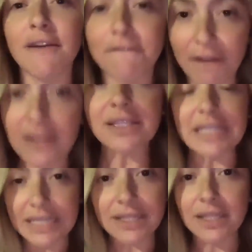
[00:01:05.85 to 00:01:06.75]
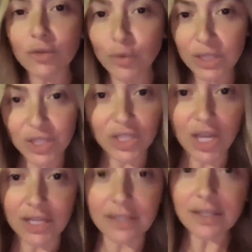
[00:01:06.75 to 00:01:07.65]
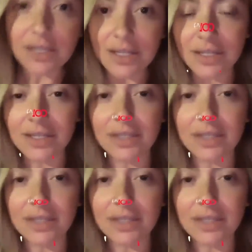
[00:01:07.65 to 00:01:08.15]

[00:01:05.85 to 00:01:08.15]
fazla insana ulaşacaktır.